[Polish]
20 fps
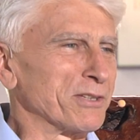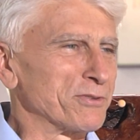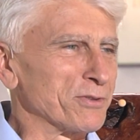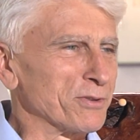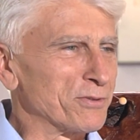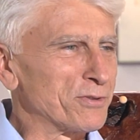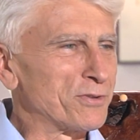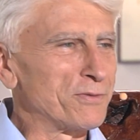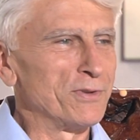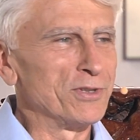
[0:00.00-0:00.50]

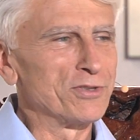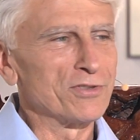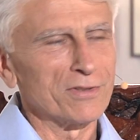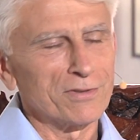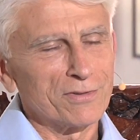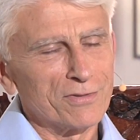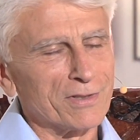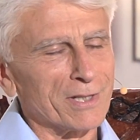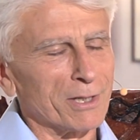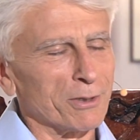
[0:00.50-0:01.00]
zacząć
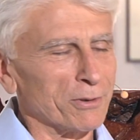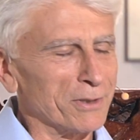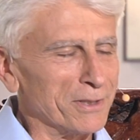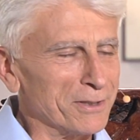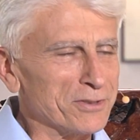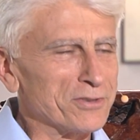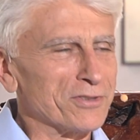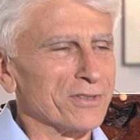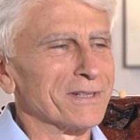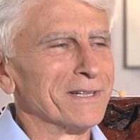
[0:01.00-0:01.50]
ćwiczyć
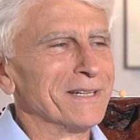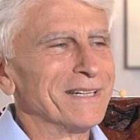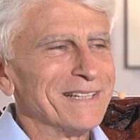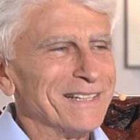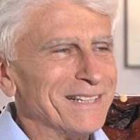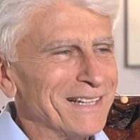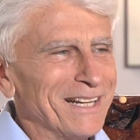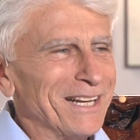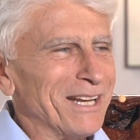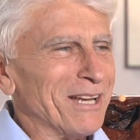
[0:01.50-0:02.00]
Taoin, czy
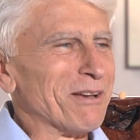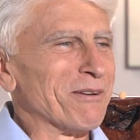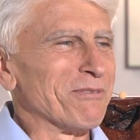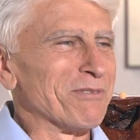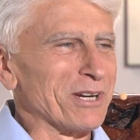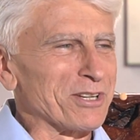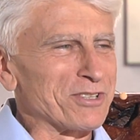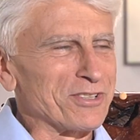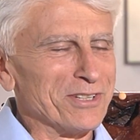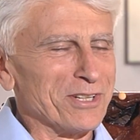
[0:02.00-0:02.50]
tak.
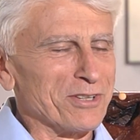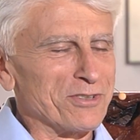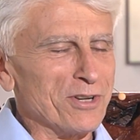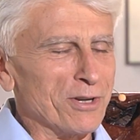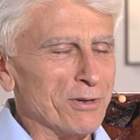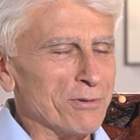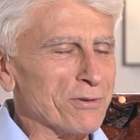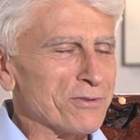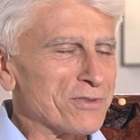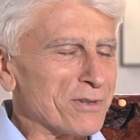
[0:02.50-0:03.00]
właśnie
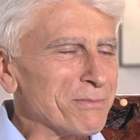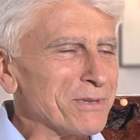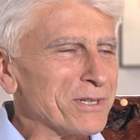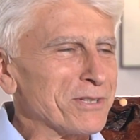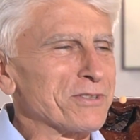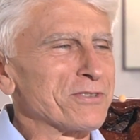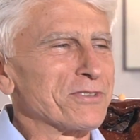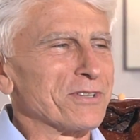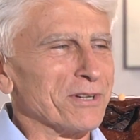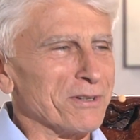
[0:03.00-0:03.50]
Qigong, żeby
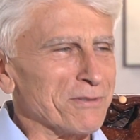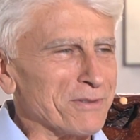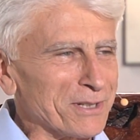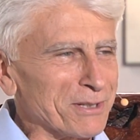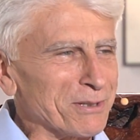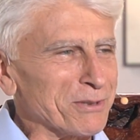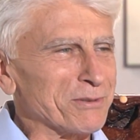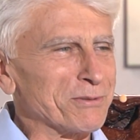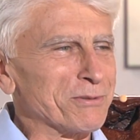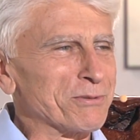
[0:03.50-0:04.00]
to
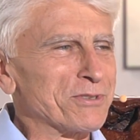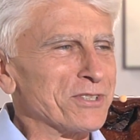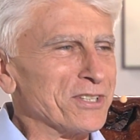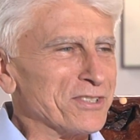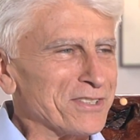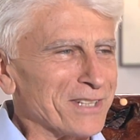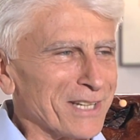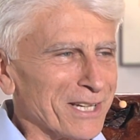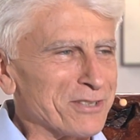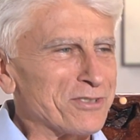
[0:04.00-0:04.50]
zdrowie
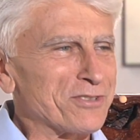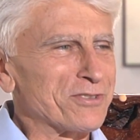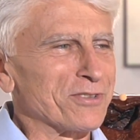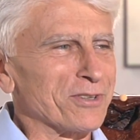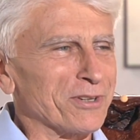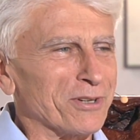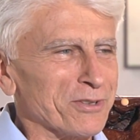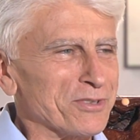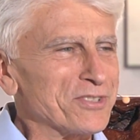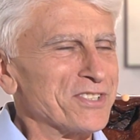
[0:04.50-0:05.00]
uzyskać,
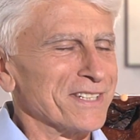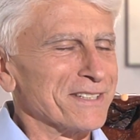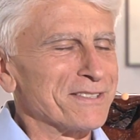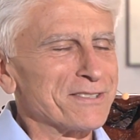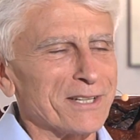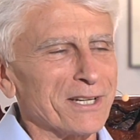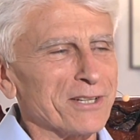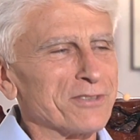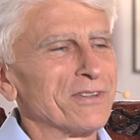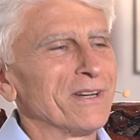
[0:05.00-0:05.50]
czy
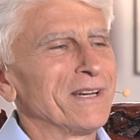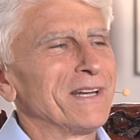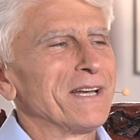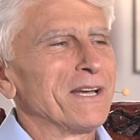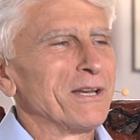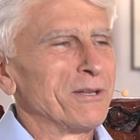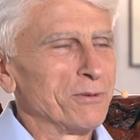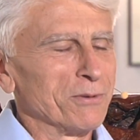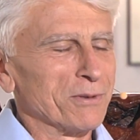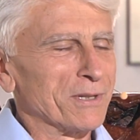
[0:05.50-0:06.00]
odzyskać
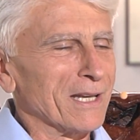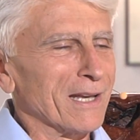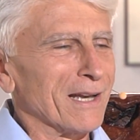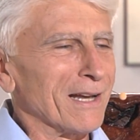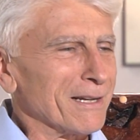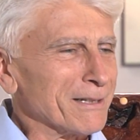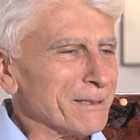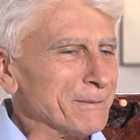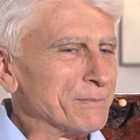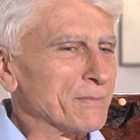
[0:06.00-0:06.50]
tutaj.
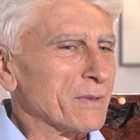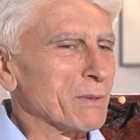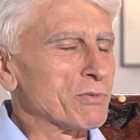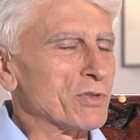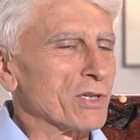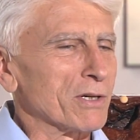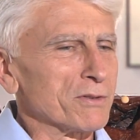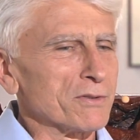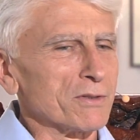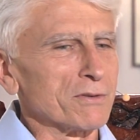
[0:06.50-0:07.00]
Ale
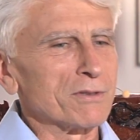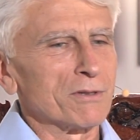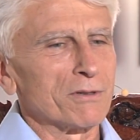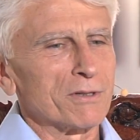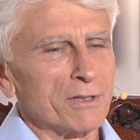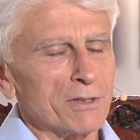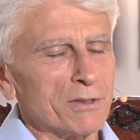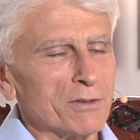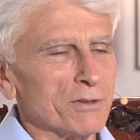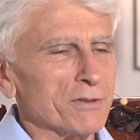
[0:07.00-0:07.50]
przechodząc
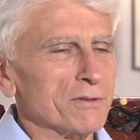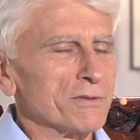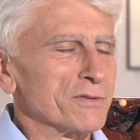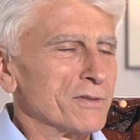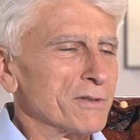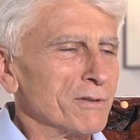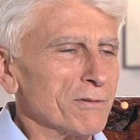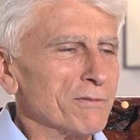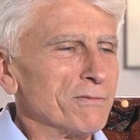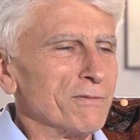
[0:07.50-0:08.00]
trochę do
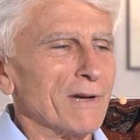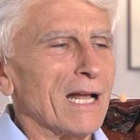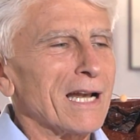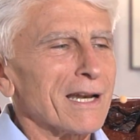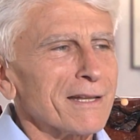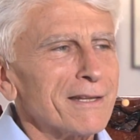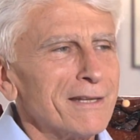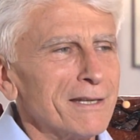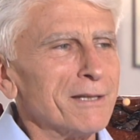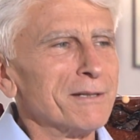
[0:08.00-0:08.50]
stylu
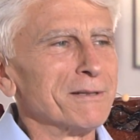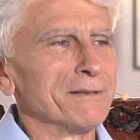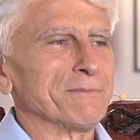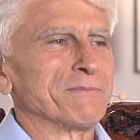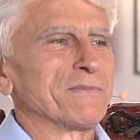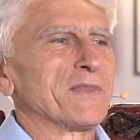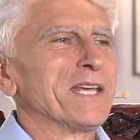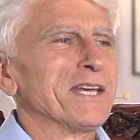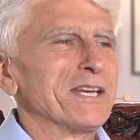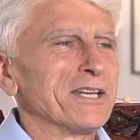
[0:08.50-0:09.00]
walki,
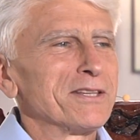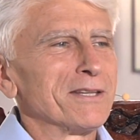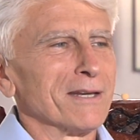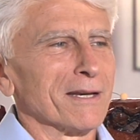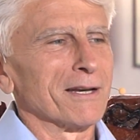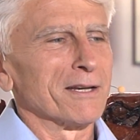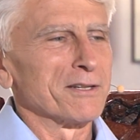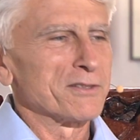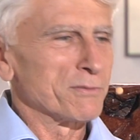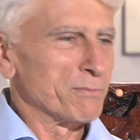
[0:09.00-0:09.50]

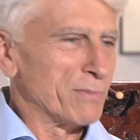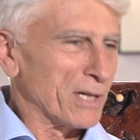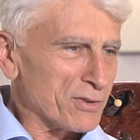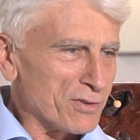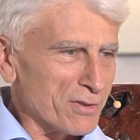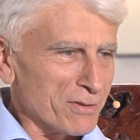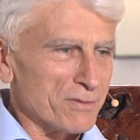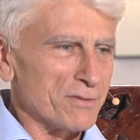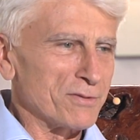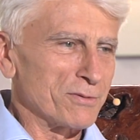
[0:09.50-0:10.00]
teraz
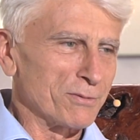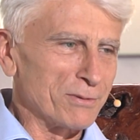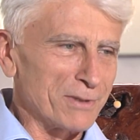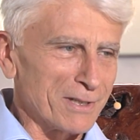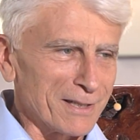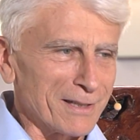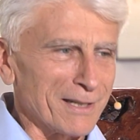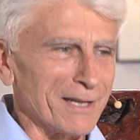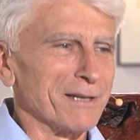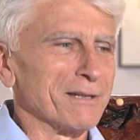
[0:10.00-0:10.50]
patrząc
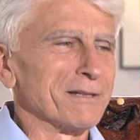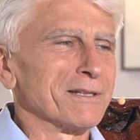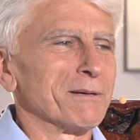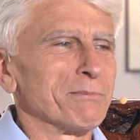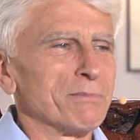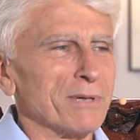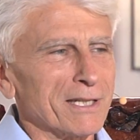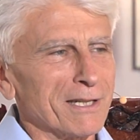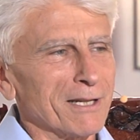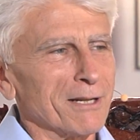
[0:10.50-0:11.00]
tutaj na, na
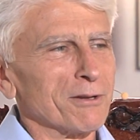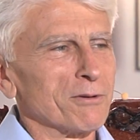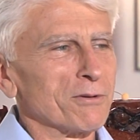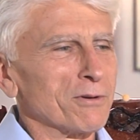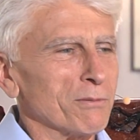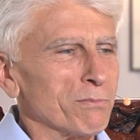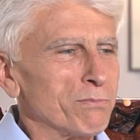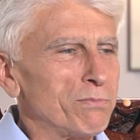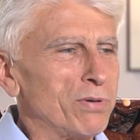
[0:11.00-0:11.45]
Pana logo,